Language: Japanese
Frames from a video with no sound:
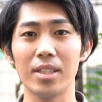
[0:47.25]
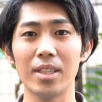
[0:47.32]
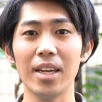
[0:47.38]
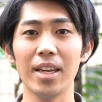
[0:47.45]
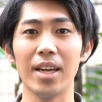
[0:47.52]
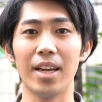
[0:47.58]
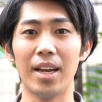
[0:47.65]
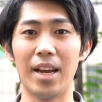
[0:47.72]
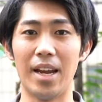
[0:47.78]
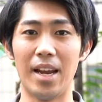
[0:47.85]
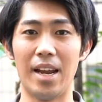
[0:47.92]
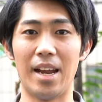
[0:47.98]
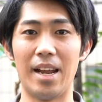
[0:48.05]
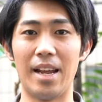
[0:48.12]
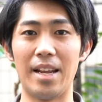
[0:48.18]
で、
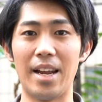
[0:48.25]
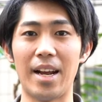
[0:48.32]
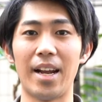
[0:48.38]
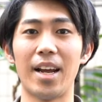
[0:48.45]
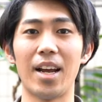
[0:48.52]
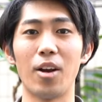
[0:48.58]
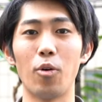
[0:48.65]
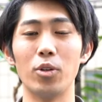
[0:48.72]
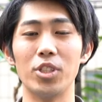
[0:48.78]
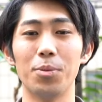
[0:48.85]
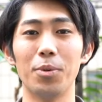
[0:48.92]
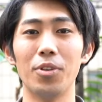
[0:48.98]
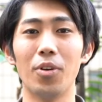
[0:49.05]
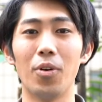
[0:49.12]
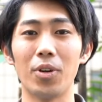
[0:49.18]
えー、なかなかこう自
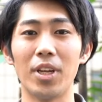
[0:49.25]
分の